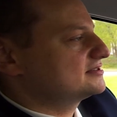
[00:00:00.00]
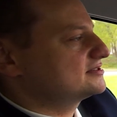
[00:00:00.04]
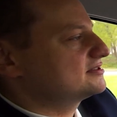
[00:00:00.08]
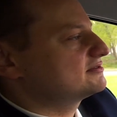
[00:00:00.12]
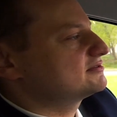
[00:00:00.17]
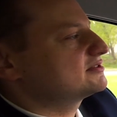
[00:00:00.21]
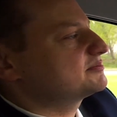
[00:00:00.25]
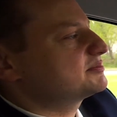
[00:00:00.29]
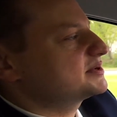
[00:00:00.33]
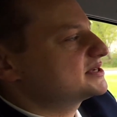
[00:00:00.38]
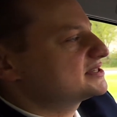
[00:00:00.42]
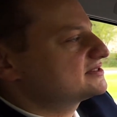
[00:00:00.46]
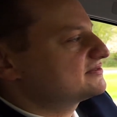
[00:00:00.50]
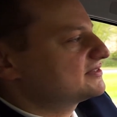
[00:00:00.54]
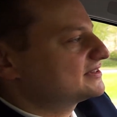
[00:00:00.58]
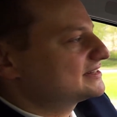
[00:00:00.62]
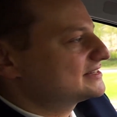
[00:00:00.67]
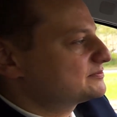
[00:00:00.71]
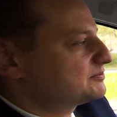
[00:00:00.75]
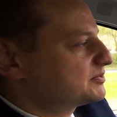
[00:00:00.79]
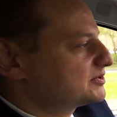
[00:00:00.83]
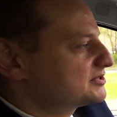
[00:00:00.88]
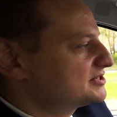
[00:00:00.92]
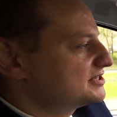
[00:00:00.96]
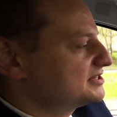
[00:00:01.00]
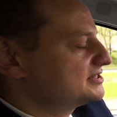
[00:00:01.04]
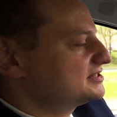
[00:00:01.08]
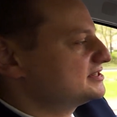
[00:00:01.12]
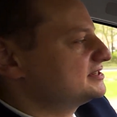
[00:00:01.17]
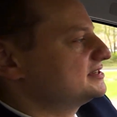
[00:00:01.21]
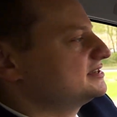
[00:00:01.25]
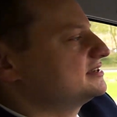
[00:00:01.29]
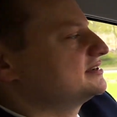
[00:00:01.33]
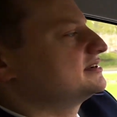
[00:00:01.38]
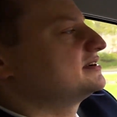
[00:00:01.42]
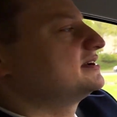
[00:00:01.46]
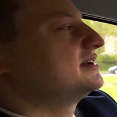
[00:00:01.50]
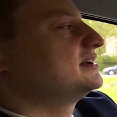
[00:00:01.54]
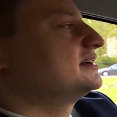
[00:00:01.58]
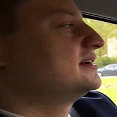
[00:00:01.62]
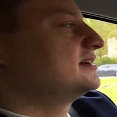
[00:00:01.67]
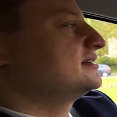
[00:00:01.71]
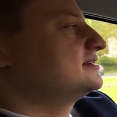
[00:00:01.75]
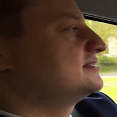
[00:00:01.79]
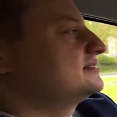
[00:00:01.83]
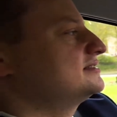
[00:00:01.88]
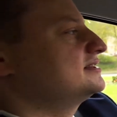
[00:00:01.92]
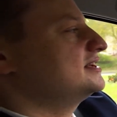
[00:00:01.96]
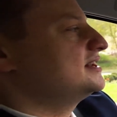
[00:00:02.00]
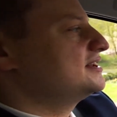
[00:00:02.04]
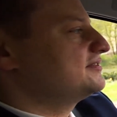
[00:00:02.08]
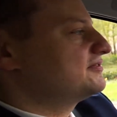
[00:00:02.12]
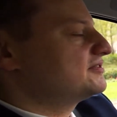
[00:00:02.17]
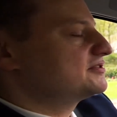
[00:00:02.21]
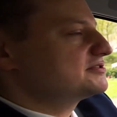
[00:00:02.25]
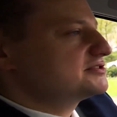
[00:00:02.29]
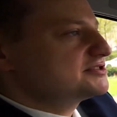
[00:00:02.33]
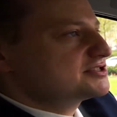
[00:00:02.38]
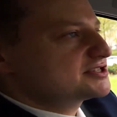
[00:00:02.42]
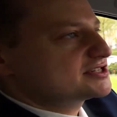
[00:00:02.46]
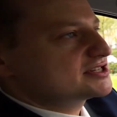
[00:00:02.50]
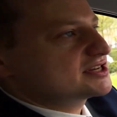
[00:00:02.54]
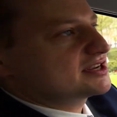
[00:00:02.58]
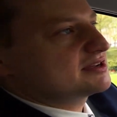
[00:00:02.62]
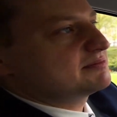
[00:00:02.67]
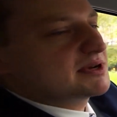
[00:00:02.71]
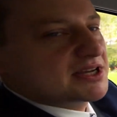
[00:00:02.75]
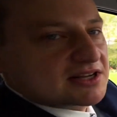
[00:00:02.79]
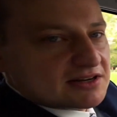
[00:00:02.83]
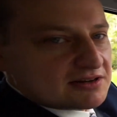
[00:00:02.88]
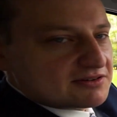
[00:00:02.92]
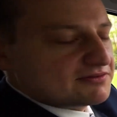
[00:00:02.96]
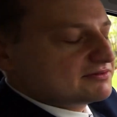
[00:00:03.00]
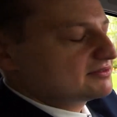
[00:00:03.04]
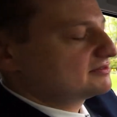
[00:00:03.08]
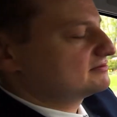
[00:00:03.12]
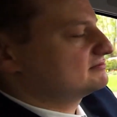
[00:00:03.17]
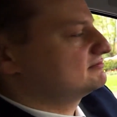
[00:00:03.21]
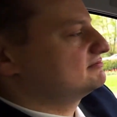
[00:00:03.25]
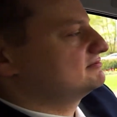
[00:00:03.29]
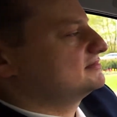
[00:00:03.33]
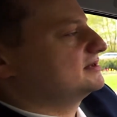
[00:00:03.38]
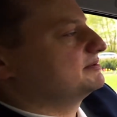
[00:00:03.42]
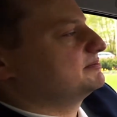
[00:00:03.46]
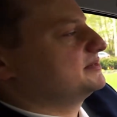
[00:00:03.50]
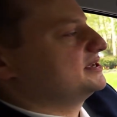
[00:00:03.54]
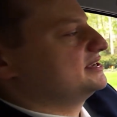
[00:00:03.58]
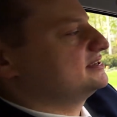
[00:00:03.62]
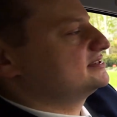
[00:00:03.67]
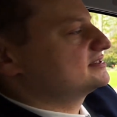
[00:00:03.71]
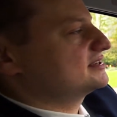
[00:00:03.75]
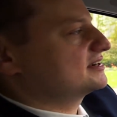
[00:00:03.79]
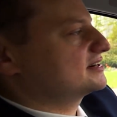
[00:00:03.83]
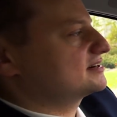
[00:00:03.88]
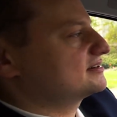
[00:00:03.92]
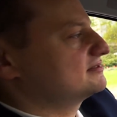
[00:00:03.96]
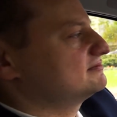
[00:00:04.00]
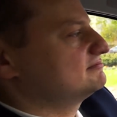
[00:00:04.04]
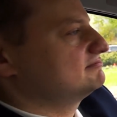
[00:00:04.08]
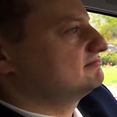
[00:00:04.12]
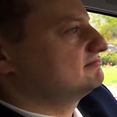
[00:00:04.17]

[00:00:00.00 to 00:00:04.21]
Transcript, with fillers: są do Państwa dyspozycji telefonicznie, mailowo na miejscach.